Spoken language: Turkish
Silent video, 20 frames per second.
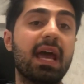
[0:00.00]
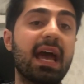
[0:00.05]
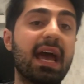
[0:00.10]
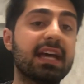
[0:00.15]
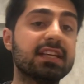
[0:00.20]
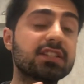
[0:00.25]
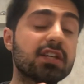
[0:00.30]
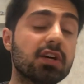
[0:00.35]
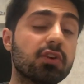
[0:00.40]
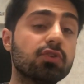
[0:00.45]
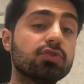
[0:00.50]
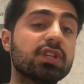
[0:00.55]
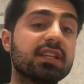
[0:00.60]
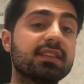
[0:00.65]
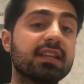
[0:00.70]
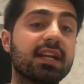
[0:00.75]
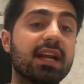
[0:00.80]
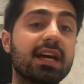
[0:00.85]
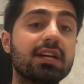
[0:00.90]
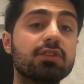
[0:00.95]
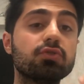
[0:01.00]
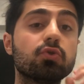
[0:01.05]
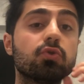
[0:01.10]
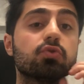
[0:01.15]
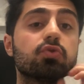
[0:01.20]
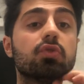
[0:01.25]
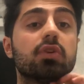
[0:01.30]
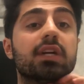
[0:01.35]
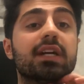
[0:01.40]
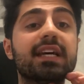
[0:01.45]
eser özetleri en
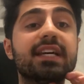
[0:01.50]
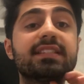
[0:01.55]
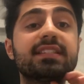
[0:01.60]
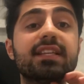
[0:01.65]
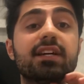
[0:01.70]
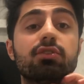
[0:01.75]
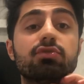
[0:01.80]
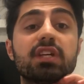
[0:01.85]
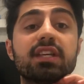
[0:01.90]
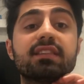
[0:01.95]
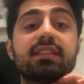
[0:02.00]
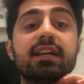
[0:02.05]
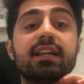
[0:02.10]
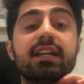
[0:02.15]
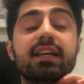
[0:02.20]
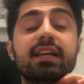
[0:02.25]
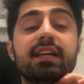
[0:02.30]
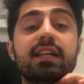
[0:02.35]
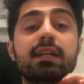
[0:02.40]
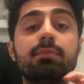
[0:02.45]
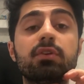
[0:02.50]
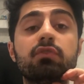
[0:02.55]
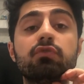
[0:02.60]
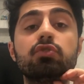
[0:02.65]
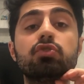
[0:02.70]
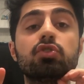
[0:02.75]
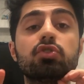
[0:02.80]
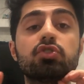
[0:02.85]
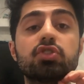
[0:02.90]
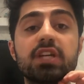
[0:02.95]
çok sorulan eser özetleriyle ilgili
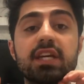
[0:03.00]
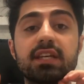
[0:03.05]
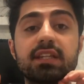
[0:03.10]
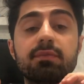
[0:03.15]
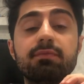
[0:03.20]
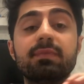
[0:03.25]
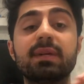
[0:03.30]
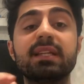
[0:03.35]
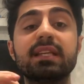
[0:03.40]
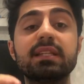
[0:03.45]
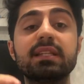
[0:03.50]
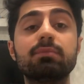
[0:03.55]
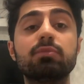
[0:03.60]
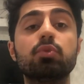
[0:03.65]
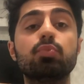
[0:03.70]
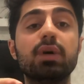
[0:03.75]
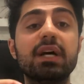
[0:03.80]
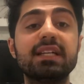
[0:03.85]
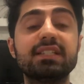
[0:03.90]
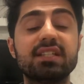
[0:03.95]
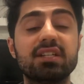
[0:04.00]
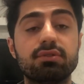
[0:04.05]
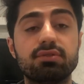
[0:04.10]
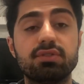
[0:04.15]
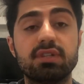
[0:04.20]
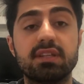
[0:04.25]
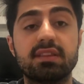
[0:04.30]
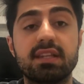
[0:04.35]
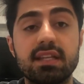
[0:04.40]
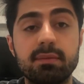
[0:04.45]
bir video çektim ve dedim ki bu eser
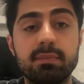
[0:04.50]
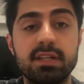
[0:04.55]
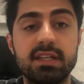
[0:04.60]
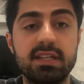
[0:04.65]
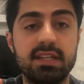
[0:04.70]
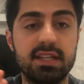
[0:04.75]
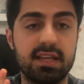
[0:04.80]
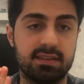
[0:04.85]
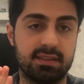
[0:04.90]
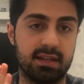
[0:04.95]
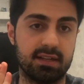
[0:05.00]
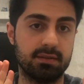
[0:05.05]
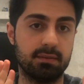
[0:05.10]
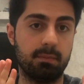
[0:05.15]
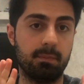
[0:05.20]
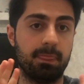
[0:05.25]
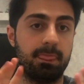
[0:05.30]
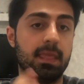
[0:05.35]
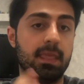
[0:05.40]
özetlerini bilin yeter